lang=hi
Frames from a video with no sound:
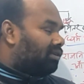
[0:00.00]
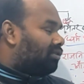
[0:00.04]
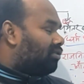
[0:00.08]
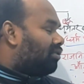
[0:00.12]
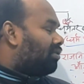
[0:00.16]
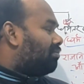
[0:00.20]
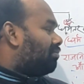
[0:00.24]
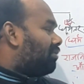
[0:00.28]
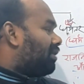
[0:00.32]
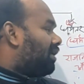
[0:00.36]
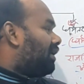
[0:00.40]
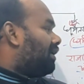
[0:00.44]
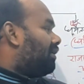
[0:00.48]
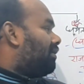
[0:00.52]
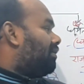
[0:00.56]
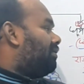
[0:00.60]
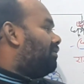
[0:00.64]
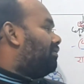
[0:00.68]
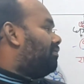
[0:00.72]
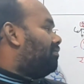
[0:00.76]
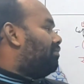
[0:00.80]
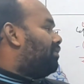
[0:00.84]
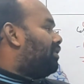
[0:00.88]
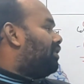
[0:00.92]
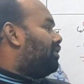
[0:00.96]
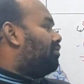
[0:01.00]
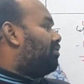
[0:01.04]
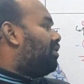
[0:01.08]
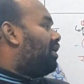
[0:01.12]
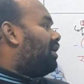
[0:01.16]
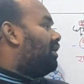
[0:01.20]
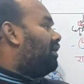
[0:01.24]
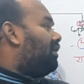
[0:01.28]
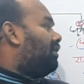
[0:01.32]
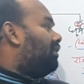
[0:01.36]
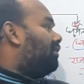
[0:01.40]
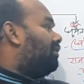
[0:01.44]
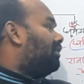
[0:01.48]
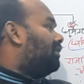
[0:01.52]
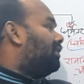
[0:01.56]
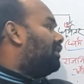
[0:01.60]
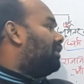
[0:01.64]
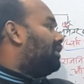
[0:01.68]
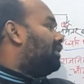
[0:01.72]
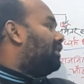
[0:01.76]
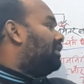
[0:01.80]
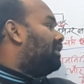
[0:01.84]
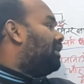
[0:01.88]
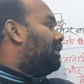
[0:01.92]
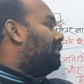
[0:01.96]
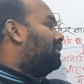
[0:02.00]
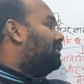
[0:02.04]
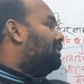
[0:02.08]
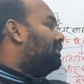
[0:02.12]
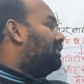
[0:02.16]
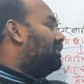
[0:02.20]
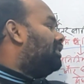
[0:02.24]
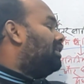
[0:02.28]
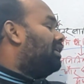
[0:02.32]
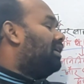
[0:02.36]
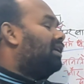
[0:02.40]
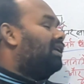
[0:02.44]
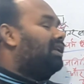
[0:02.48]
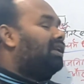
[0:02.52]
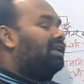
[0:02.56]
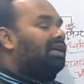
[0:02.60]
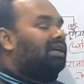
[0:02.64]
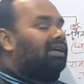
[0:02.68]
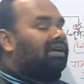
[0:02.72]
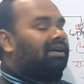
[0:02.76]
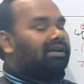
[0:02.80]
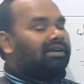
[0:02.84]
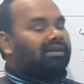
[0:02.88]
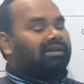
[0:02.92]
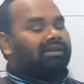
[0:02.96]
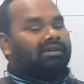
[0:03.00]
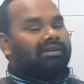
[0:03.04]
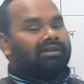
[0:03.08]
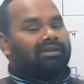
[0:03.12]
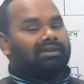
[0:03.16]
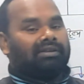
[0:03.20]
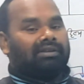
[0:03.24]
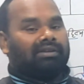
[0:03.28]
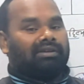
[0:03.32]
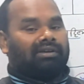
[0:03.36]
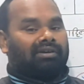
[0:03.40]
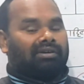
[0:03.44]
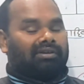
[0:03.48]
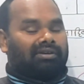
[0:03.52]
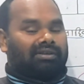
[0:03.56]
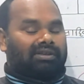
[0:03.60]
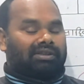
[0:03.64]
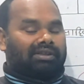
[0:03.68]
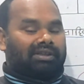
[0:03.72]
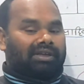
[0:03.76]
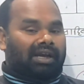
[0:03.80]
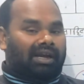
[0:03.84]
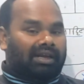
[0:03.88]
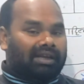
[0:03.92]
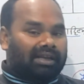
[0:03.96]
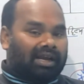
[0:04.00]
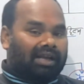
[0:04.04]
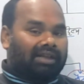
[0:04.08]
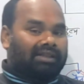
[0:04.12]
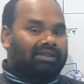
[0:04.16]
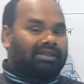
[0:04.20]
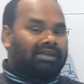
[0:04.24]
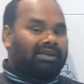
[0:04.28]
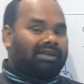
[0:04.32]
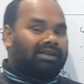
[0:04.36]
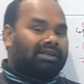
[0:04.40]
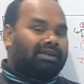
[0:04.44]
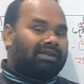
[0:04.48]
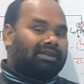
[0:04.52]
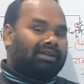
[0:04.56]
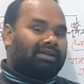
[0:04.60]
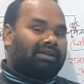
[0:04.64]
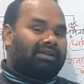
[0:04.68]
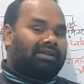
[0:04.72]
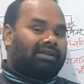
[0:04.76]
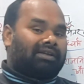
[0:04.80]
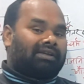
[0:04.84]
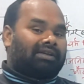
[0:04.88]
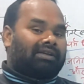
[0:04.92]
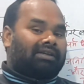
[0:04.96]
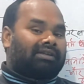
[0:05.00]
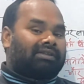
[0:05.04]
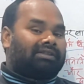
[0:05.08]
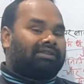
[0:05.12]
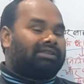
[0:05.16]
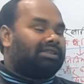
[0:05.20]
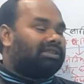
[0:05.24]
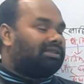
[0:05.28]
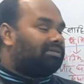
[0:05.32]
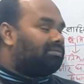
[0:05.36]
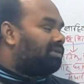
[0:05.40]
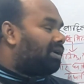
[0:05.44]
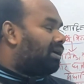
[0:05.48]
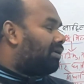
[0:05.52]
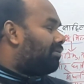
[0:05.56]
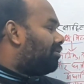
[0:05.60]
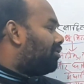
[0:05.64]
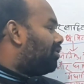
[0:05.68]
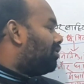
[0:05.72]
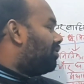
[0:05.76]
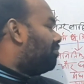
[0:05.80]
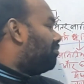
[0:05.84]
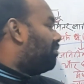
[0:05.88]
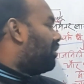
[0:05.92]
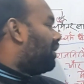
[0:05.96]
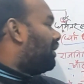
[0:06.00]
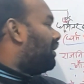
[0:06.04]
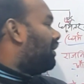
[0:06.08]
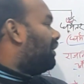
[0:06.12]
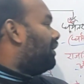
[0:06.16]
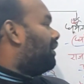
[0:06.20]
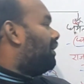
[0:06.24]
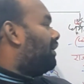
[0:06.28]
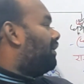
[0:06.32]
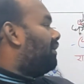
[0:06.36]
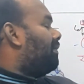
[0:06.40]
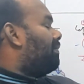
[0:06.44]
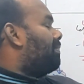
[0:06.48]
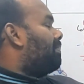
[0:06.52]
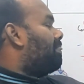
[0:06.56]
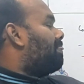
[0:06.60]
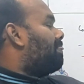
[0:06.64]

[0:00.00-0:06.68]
रोम के विद्वान या चीन के लेखक या यात्री जिसमें हम लोग पढ़ेंगे